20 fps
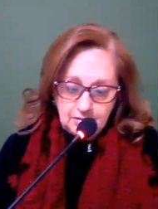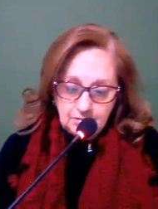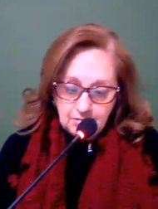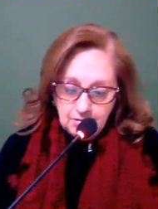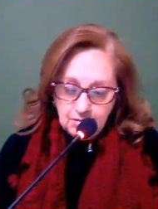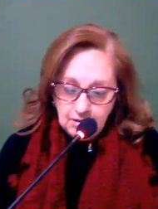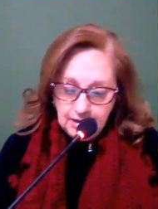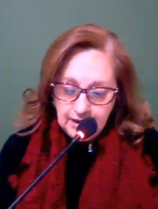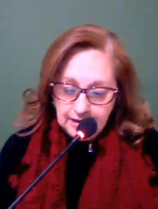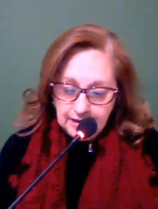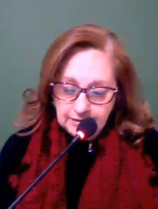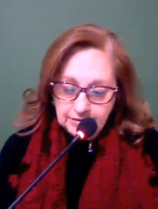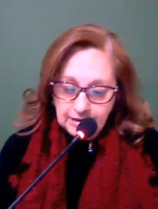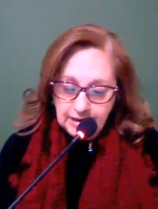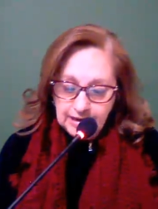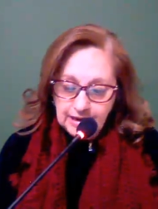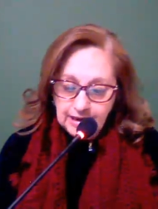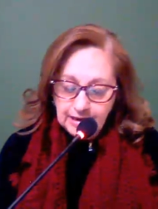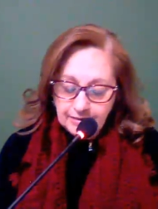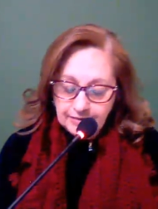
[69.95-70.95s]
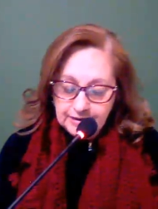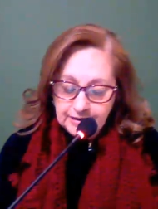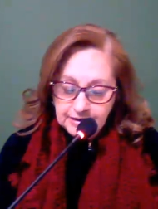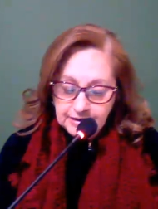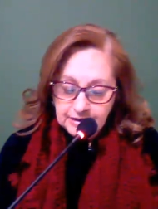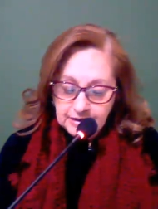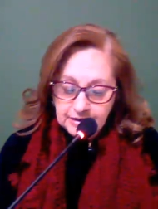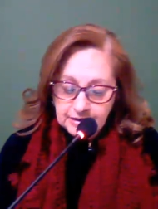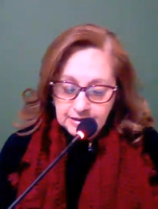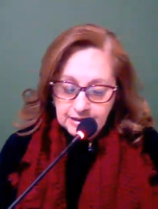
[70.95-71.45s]
Correto? Aí ela vai
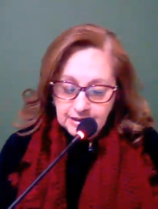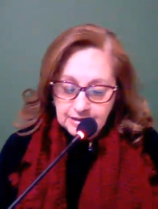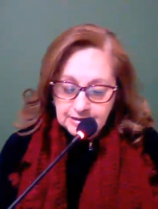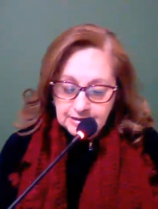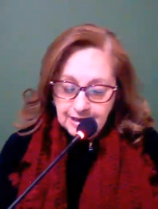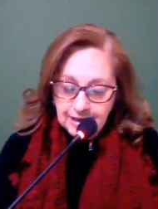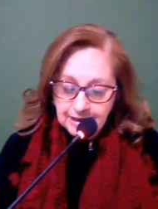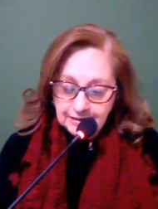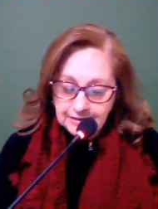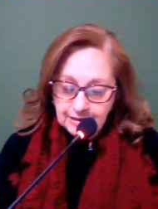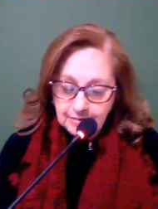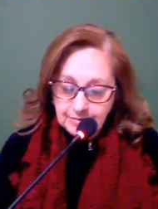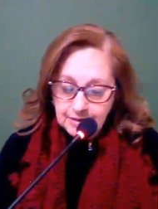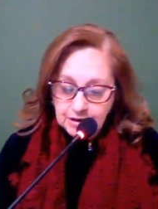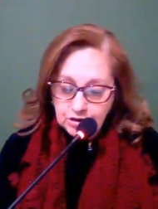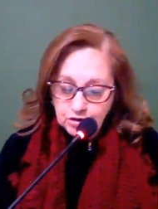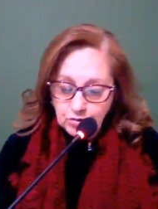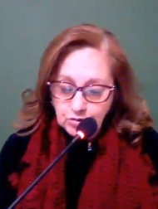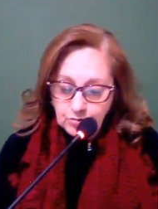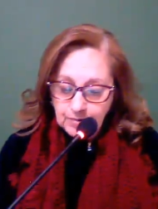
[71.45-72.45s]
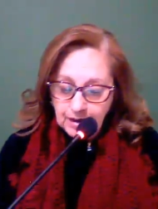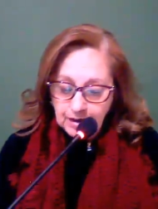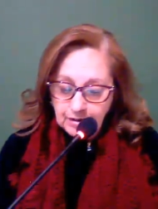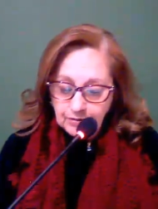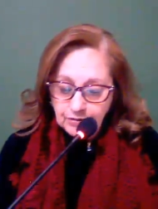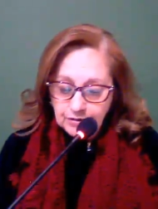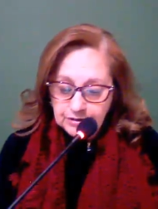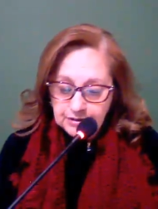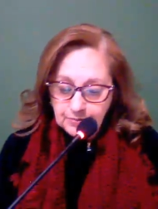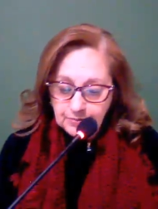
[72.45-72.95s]
te dizer exatamente como é
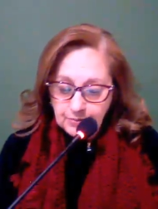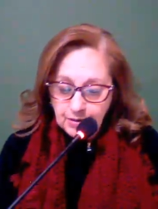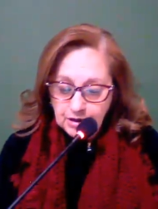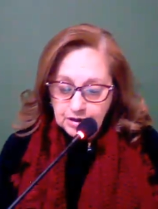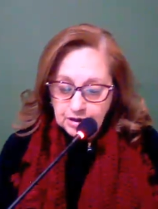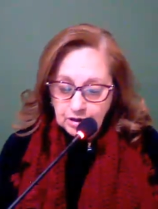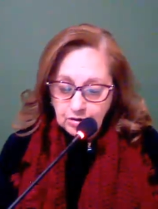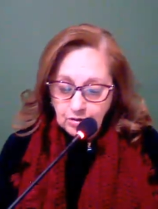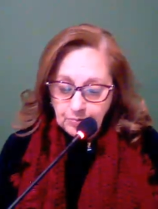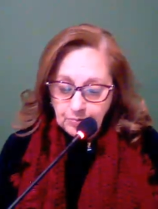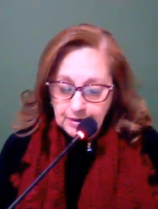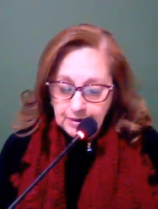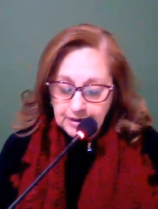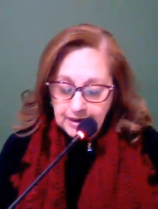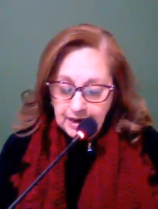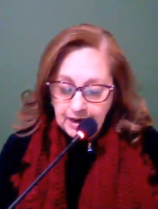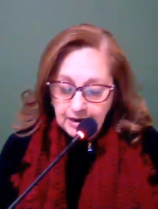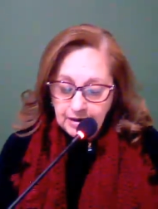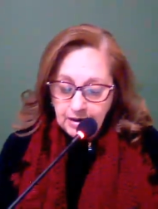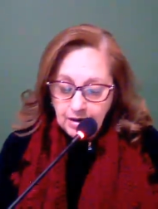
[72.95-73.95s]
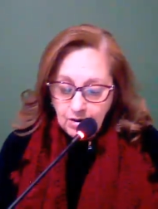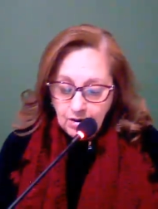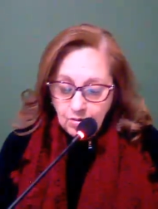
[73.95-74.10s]
que você pode acompanhar